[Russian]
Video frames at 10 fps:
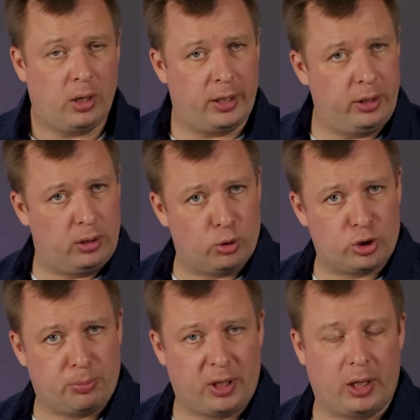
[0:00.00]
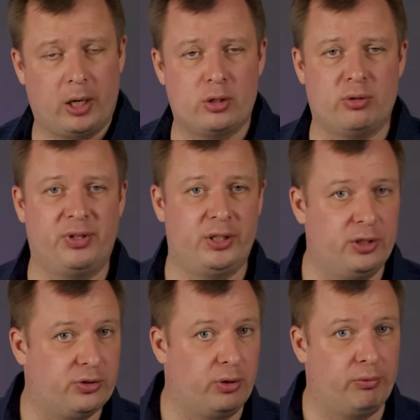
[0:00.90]
они тоже предлагаются в
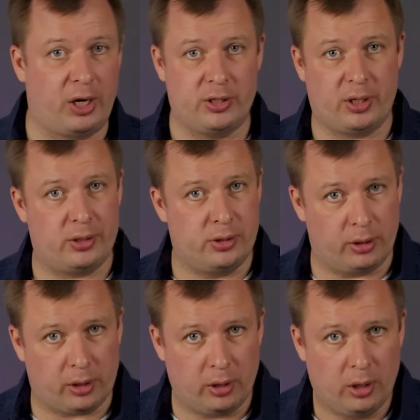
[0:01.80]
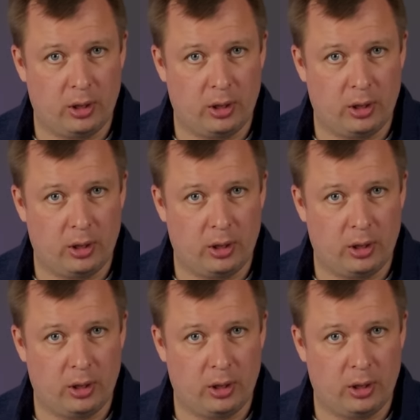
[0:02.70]
единственном варианте отделки.